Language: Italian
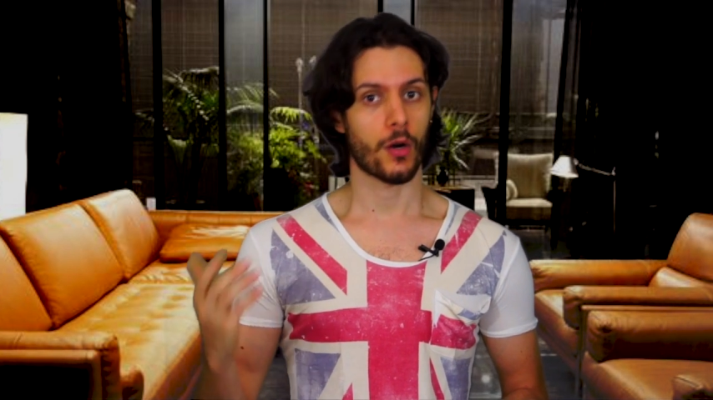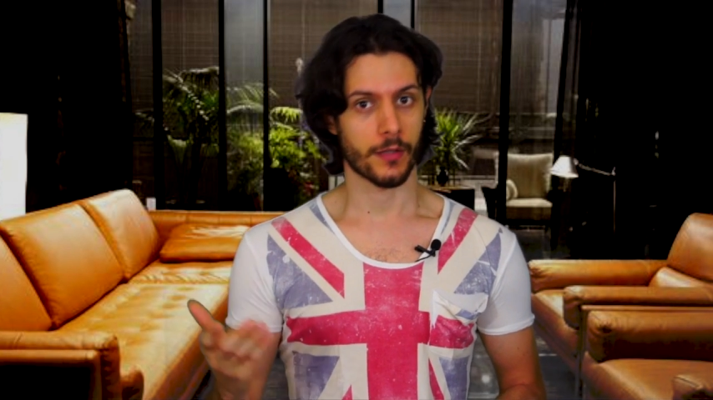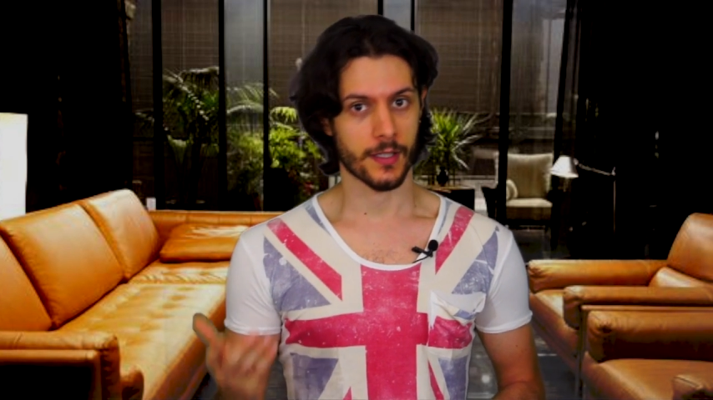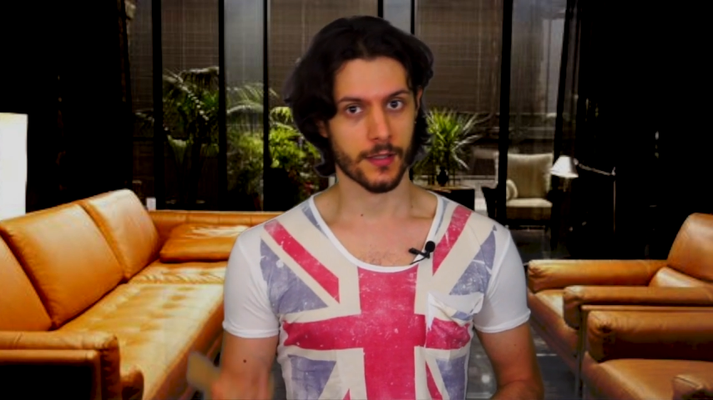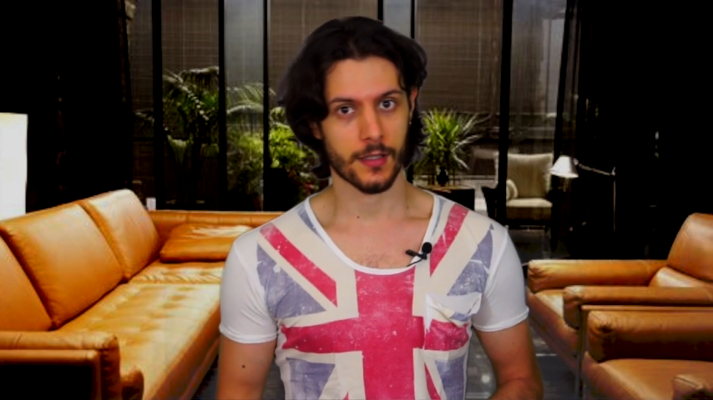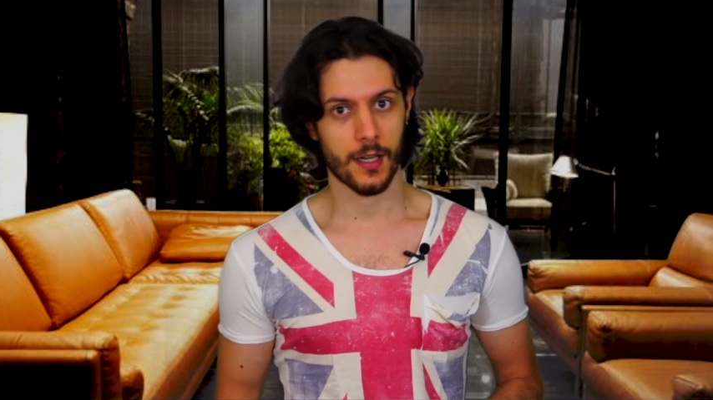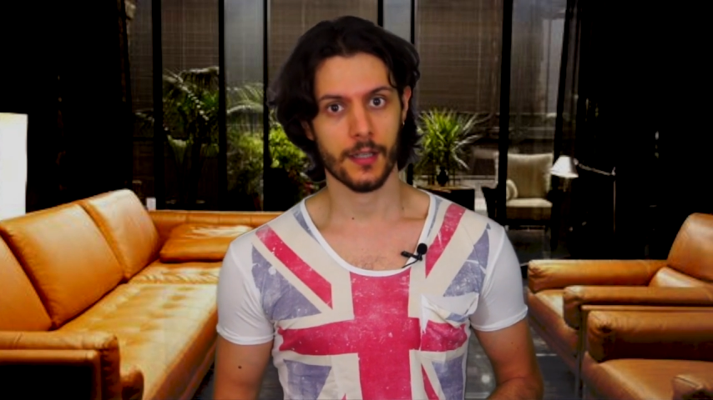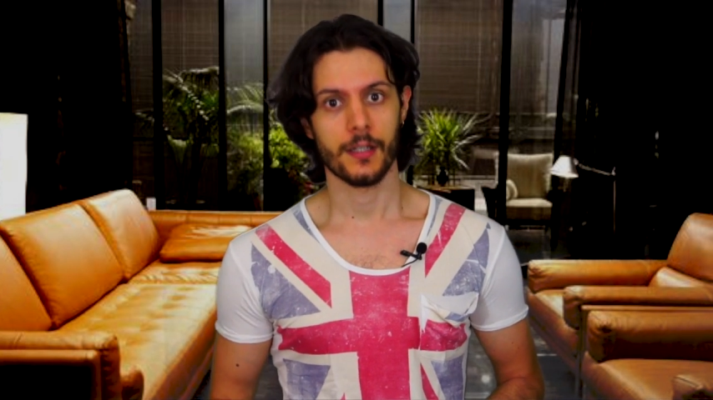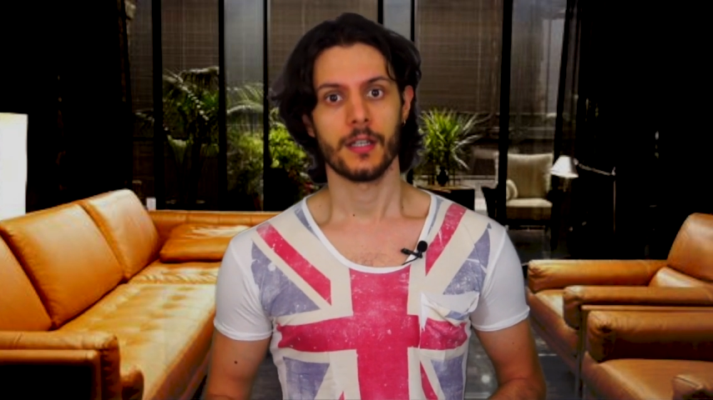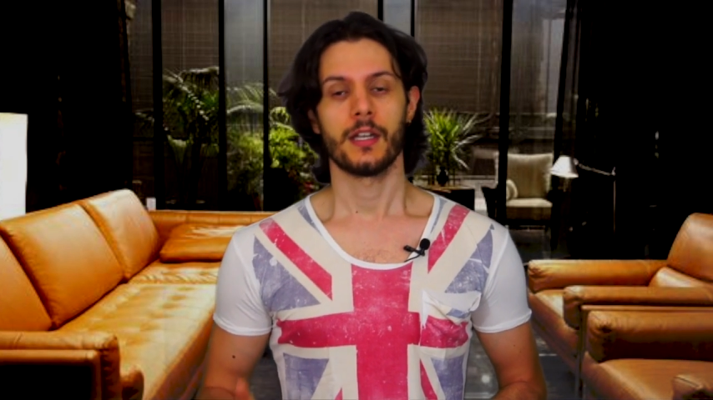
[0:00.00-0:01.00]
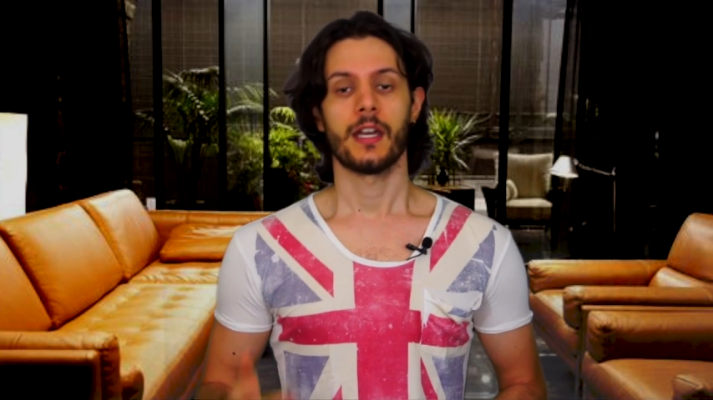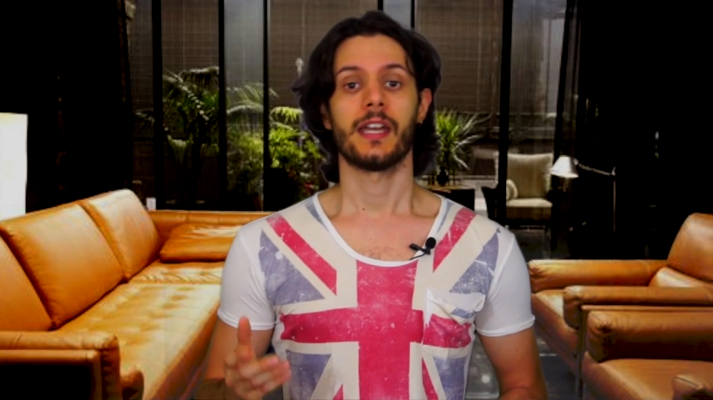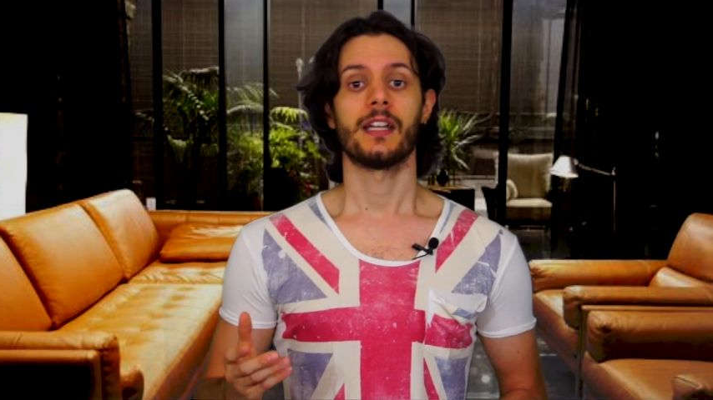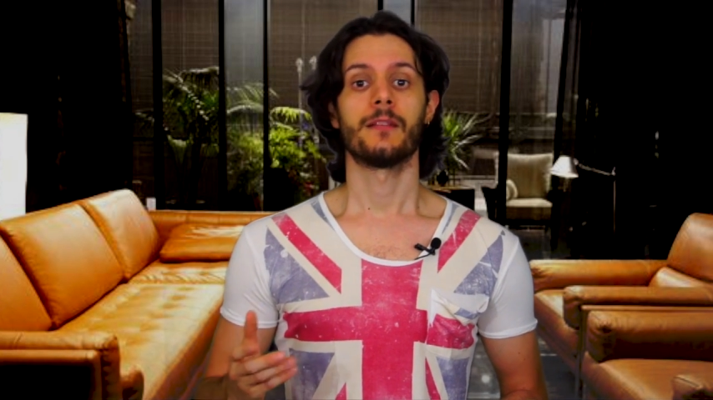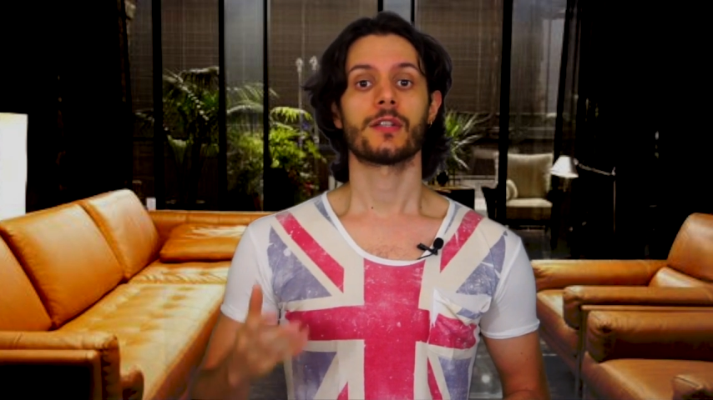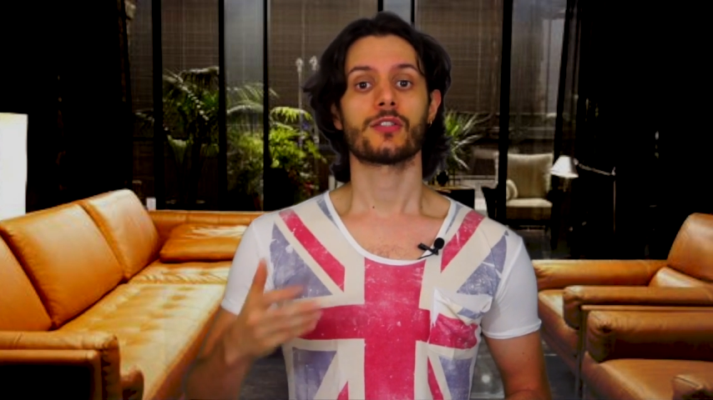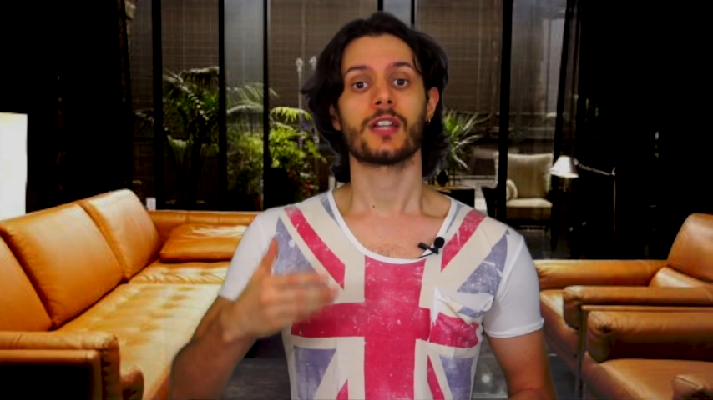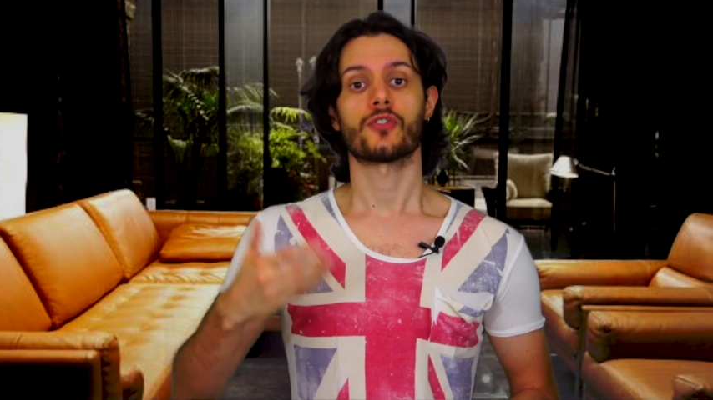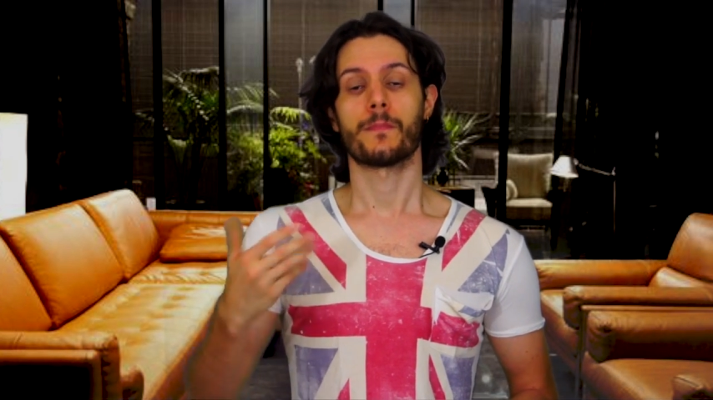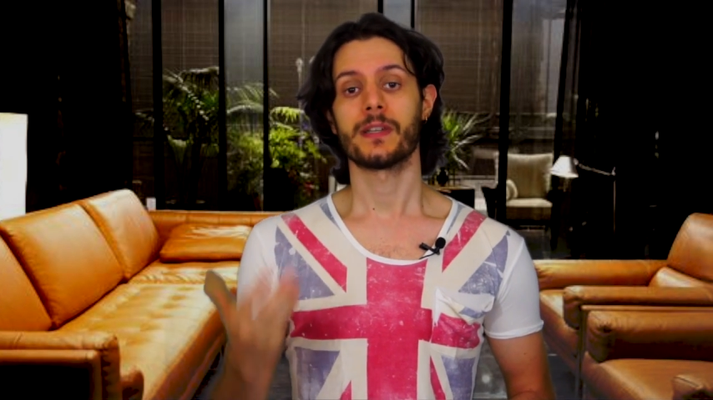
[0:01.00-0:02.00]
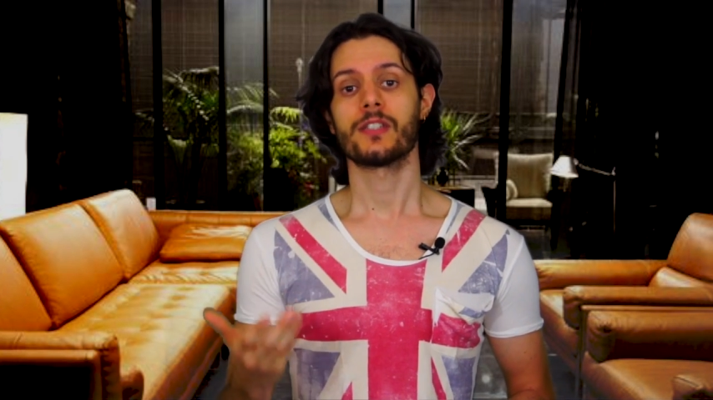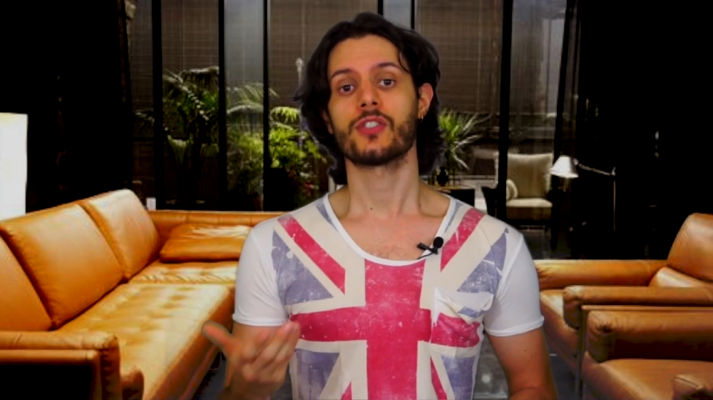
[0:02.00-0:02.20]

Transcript: Morningstar e il personaggio